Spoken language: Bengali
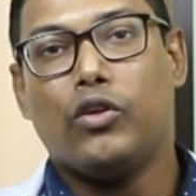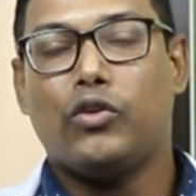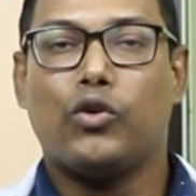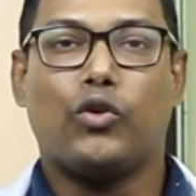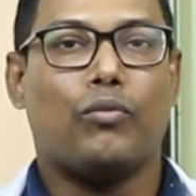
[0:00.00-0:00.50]
ওই
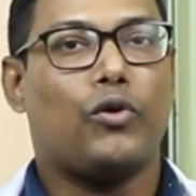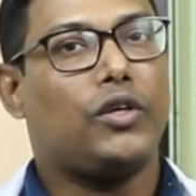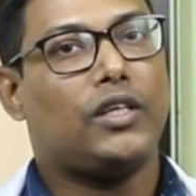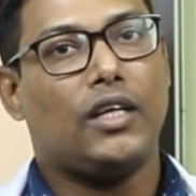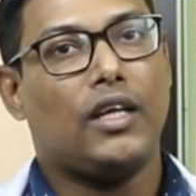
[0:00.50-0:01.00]
ছোট
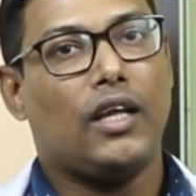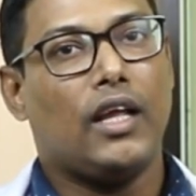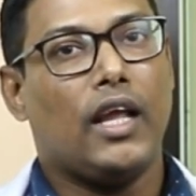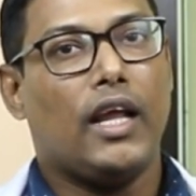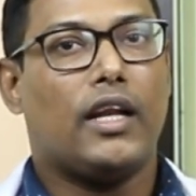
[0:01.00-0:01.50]
বয়সী
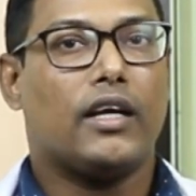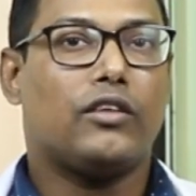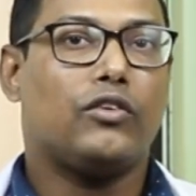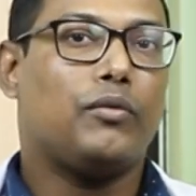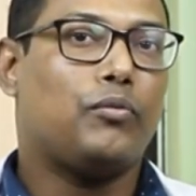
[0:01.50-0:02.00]
এটাকে
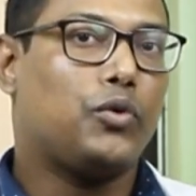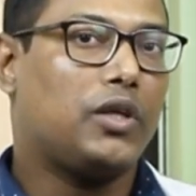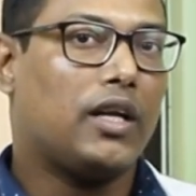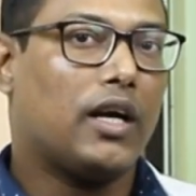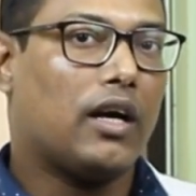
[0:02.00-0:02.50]
যদি
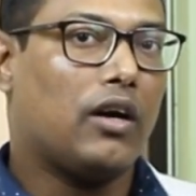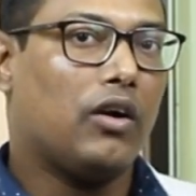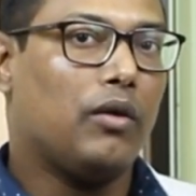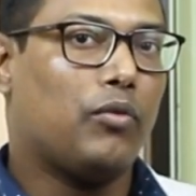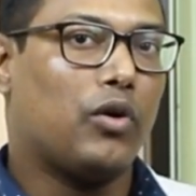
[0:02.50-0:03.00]
পুষে রাখা
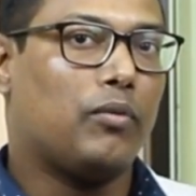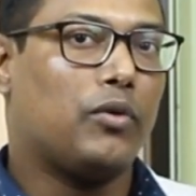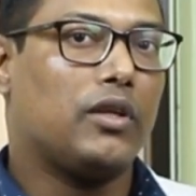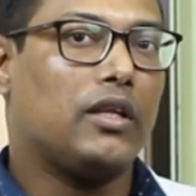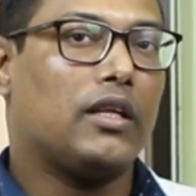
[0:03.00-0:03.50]
হয়
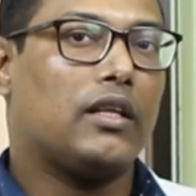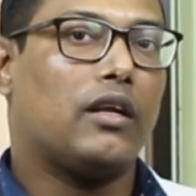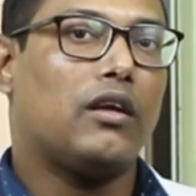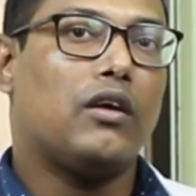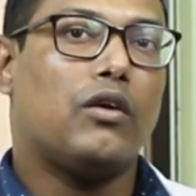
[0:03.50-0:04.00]
পরবর্তীতে
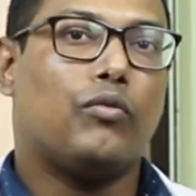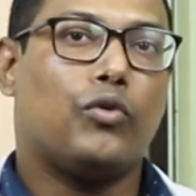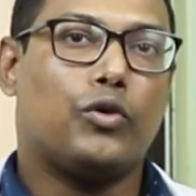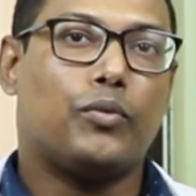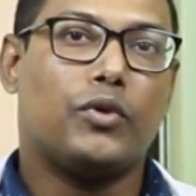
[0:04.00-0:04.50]
তার
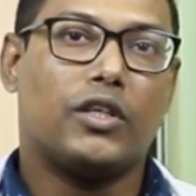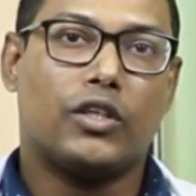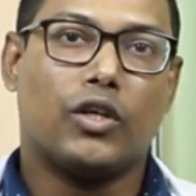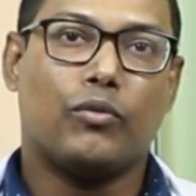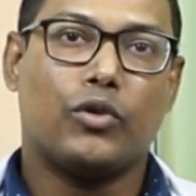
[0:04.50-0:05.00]
ফুসফুসের
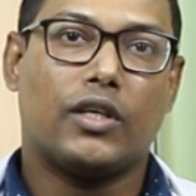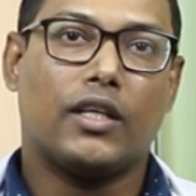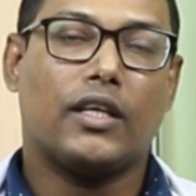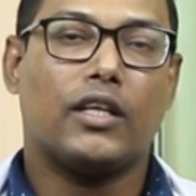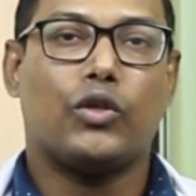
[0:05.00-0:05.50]
সমস্যা
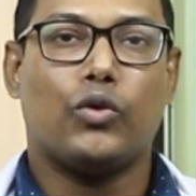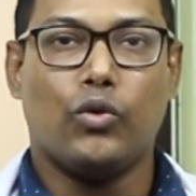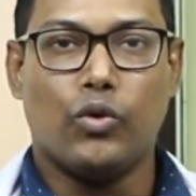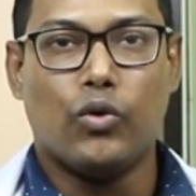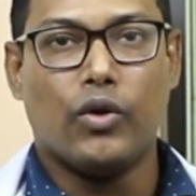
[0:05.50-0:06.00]
থেকে
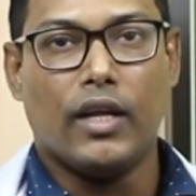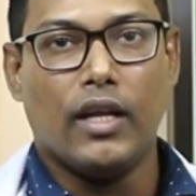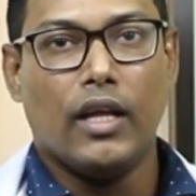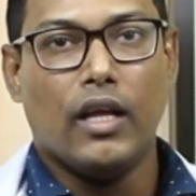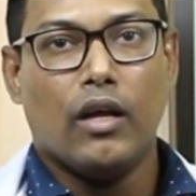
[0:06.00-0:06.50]
শুরু করে
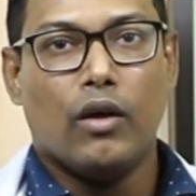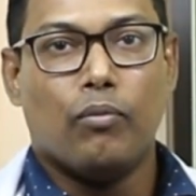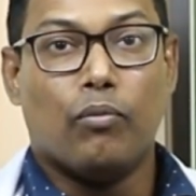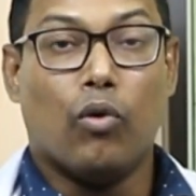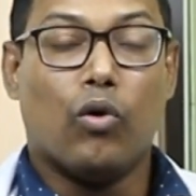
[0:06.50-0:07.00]

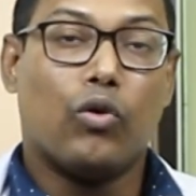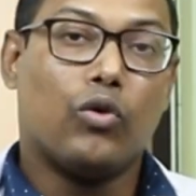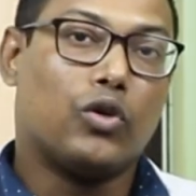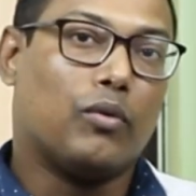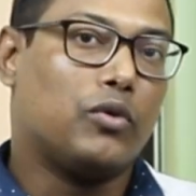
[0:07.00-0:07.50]
বড়
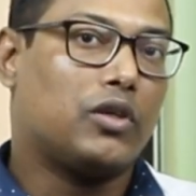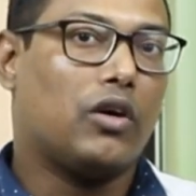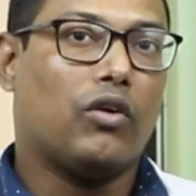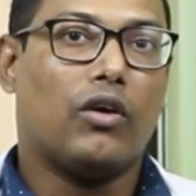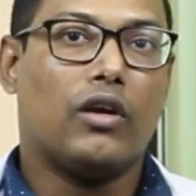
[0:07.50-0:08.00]
সমস্যা
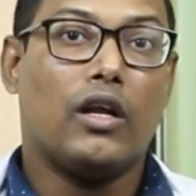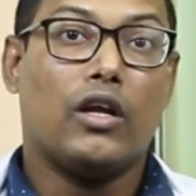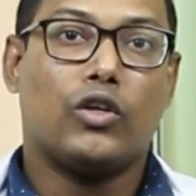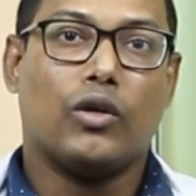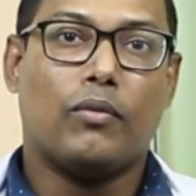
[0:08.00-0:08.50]
হওয়ার
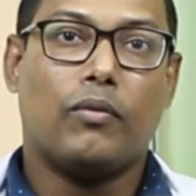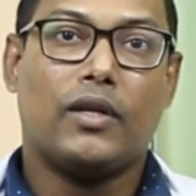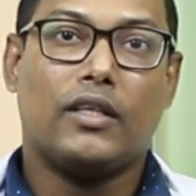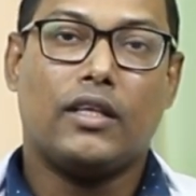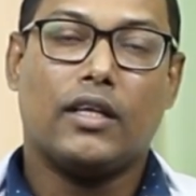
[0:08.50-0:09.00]

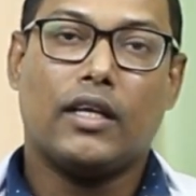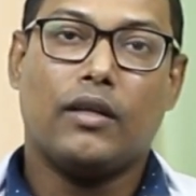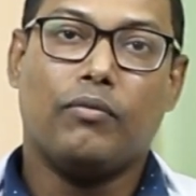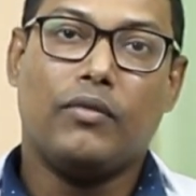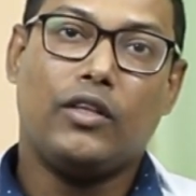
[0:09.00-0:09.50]
সম্ভাবনা যেটাকে
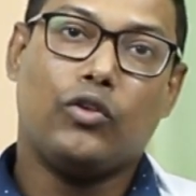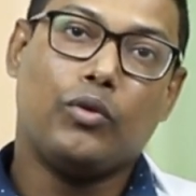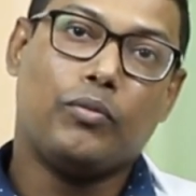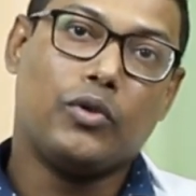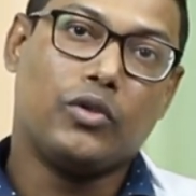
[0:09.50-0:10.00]
মৃত্যু
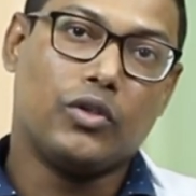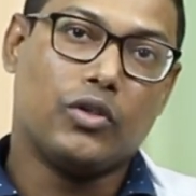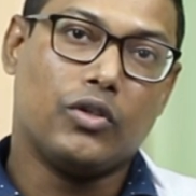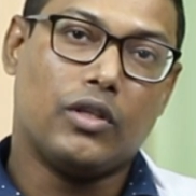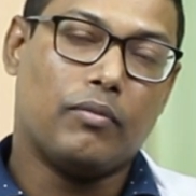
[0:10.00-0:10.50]
পর্যন্ত
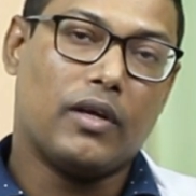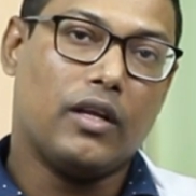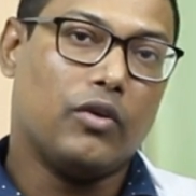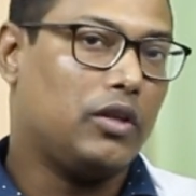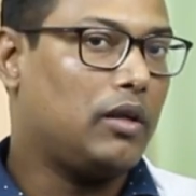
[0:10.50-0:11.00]
হতে পারে
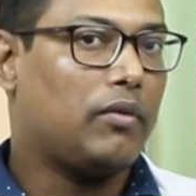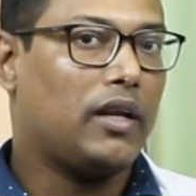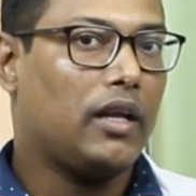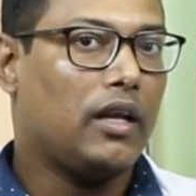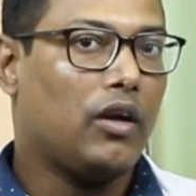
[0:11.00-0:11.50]
হতে
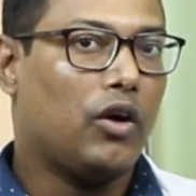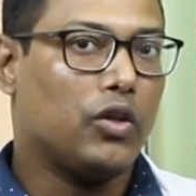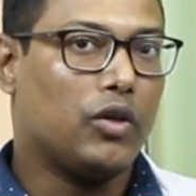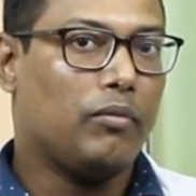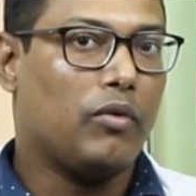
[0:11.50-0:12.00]
পারে
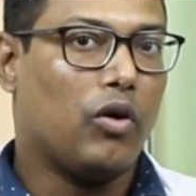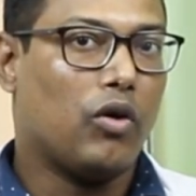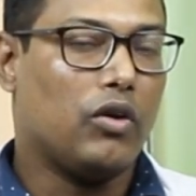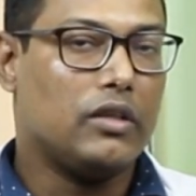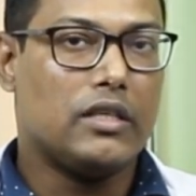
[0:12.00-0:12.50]
অতএব
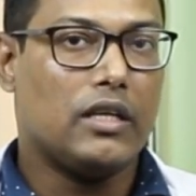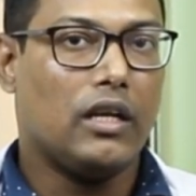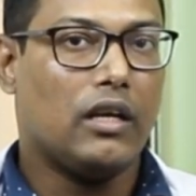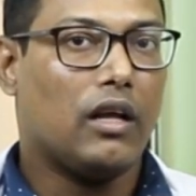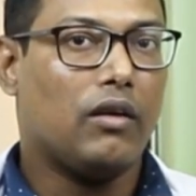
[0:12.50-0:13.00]

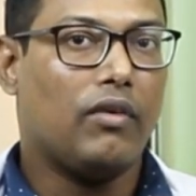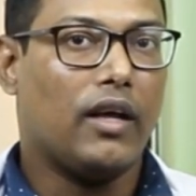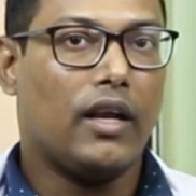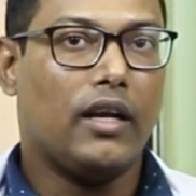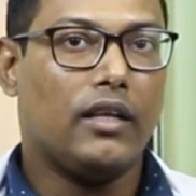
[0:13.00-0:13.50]
কনজেনিটাল
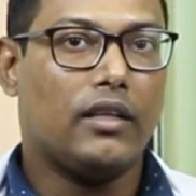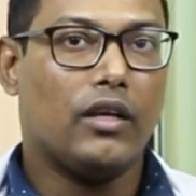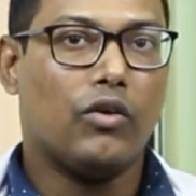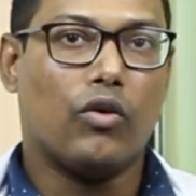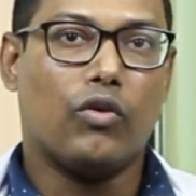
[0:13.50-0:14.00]
ভ্যারাইটিতে
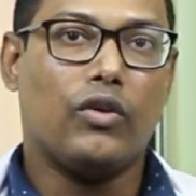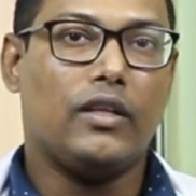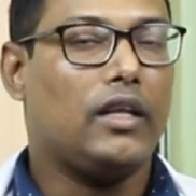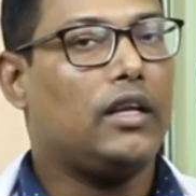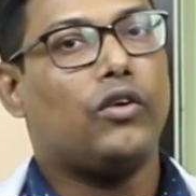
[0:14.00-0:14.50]
কখনোই
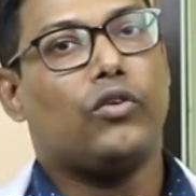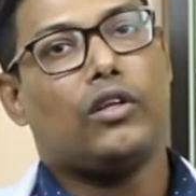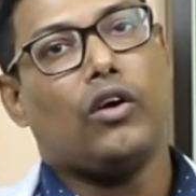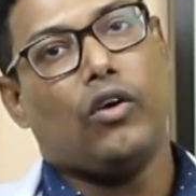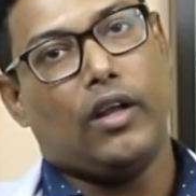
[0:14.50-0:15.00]
দেরি
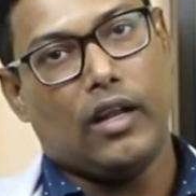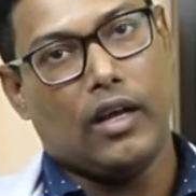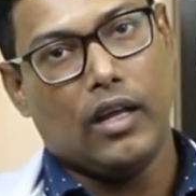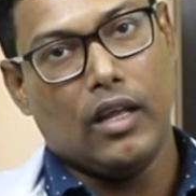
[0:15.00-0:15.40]
করতে হয় না